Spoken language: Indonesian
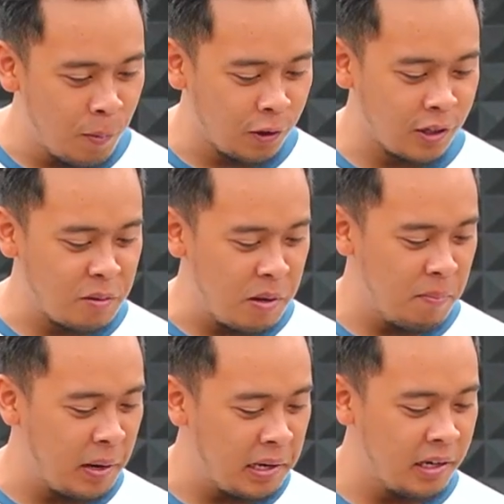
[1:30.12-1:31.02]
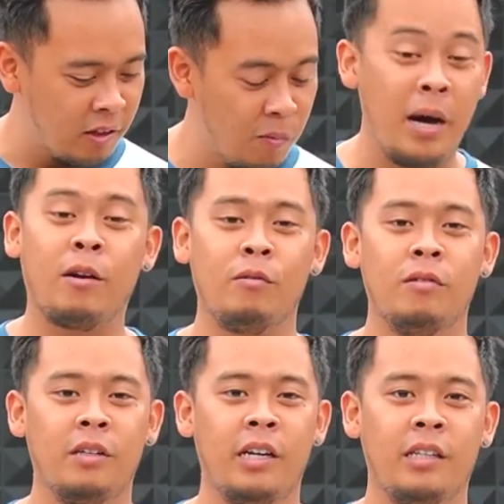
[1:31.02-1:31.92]
motor sebenarnya brand ini tuh baru
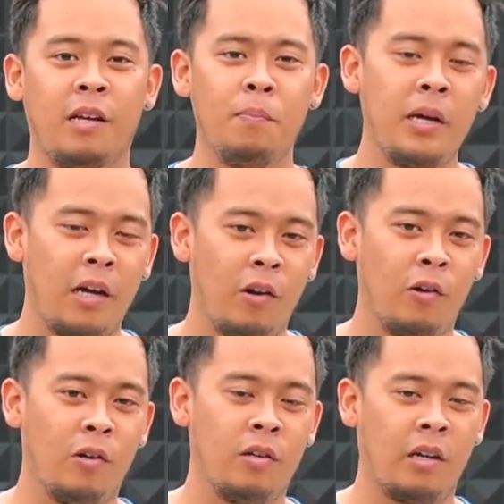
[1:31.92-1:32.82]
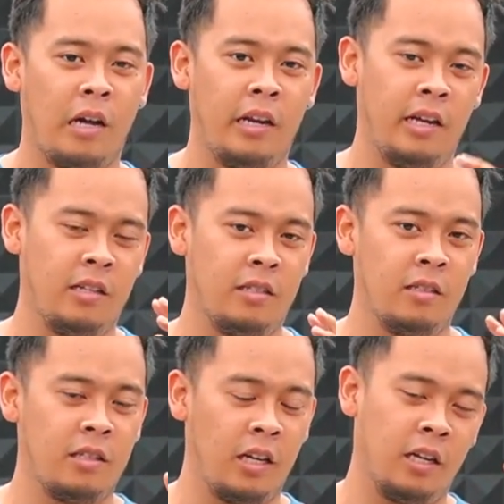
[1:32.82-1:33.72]
ya. Tapi kalau kalian
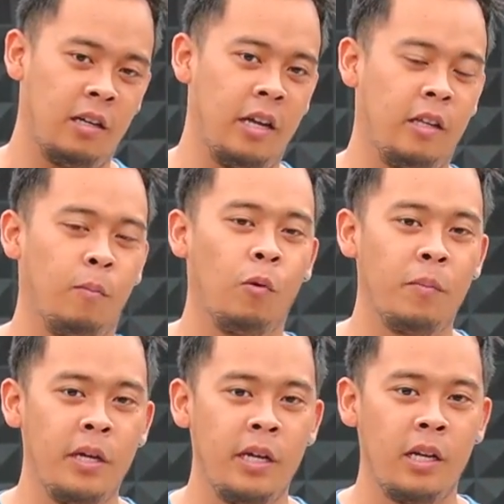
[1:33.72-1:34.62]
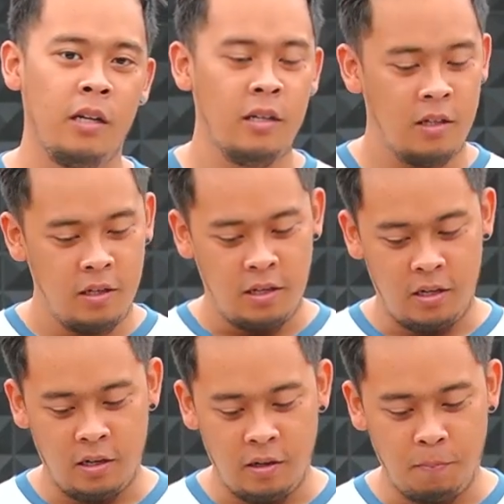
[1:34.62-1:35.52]
senang liatin mobil,
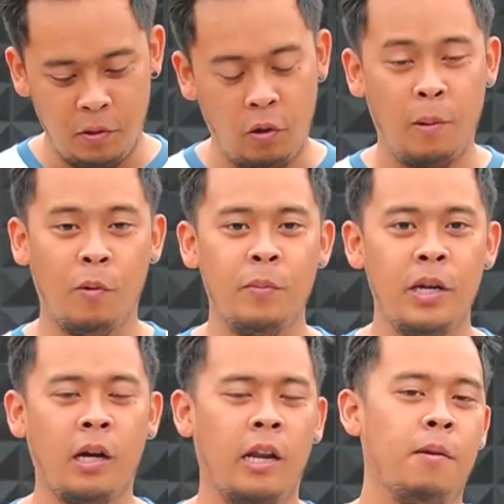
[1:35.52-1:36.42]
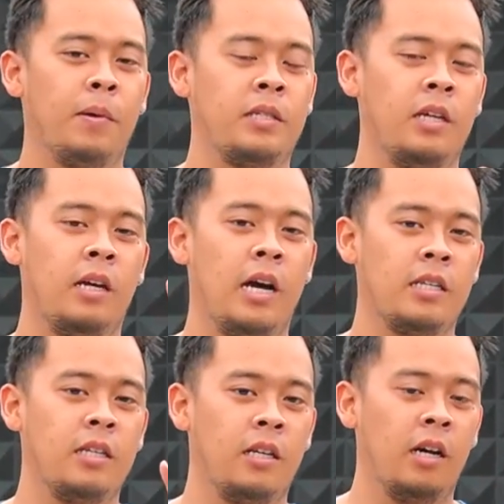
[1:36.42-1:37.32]
uh, penyuka mobil, kalian pasti
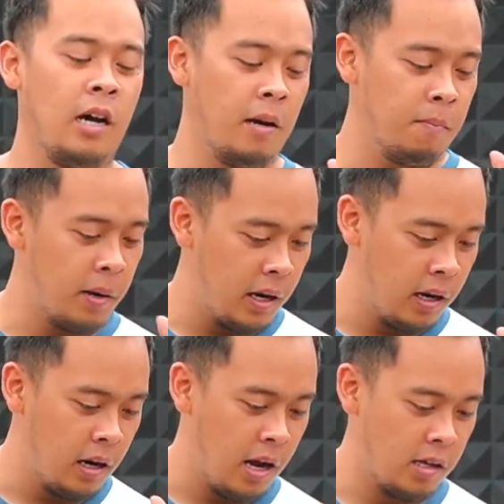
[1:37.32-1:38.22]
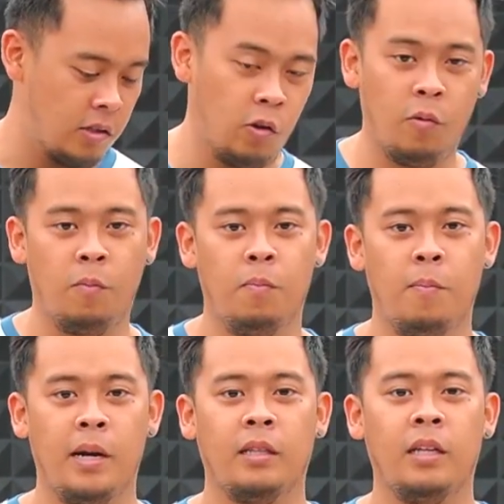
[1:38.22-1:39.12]
nggak asing dengan brand Aston
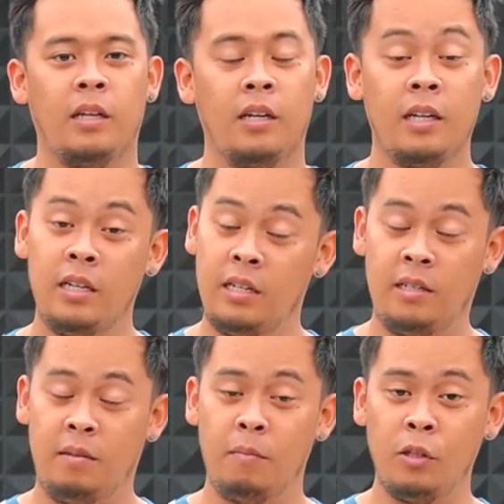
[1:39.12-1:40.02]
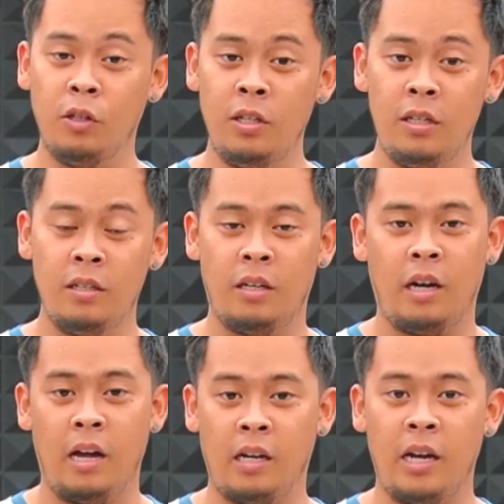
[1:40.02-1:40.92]
Martin. Betul,
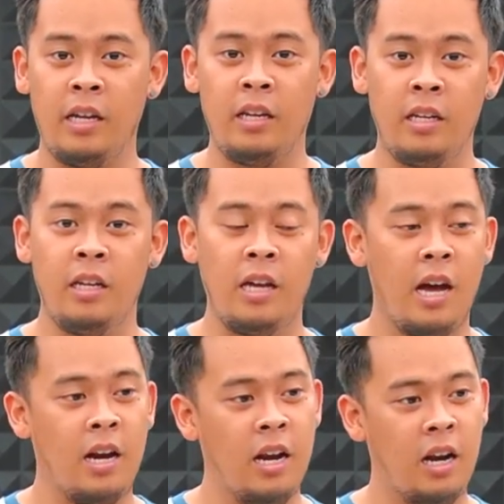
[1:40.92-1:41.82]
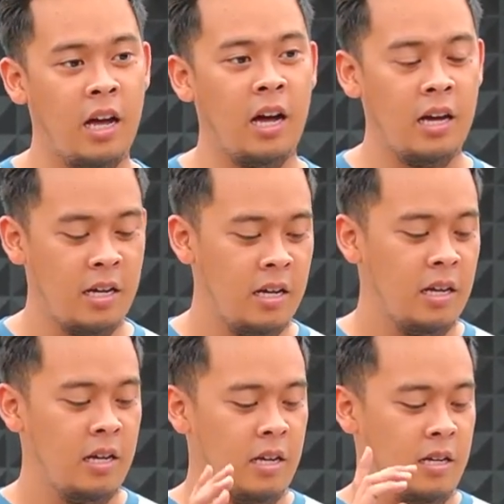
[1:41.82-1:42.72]
karena ini adalah
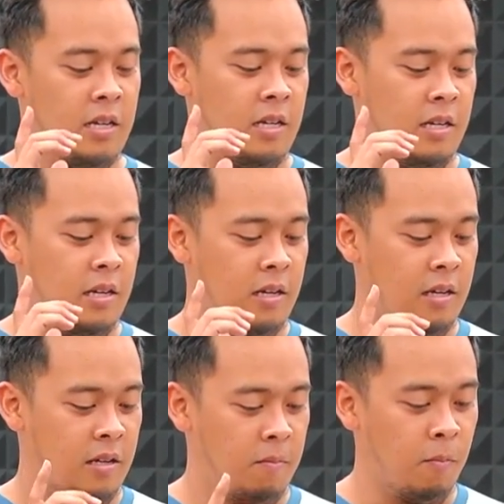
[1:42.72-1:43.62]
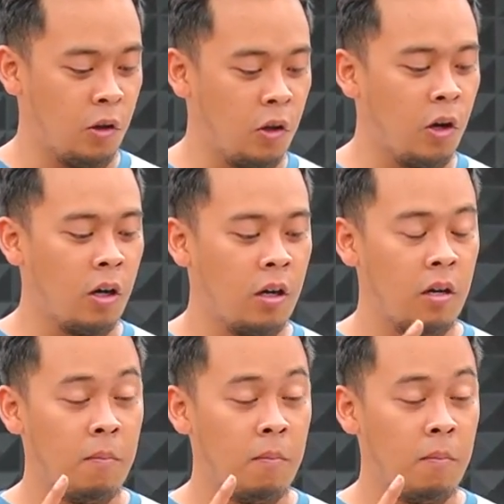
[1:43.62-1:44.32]
motor